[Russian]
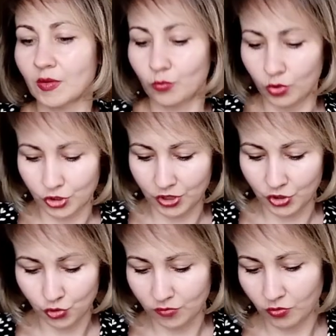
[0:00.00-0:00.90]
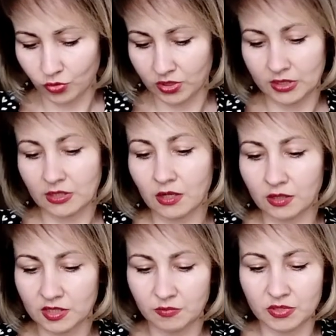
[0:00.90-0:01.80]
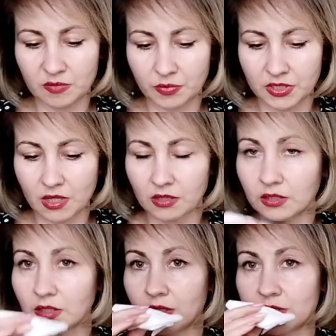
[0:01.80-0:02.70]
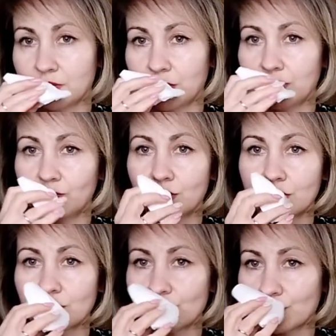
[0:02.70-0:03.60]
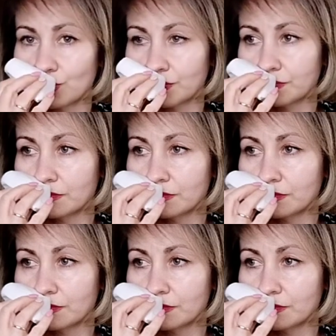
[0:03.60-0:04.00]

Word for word: Больше я ничего не могу сказать. Как я себе записала, так я себе его и слушаю.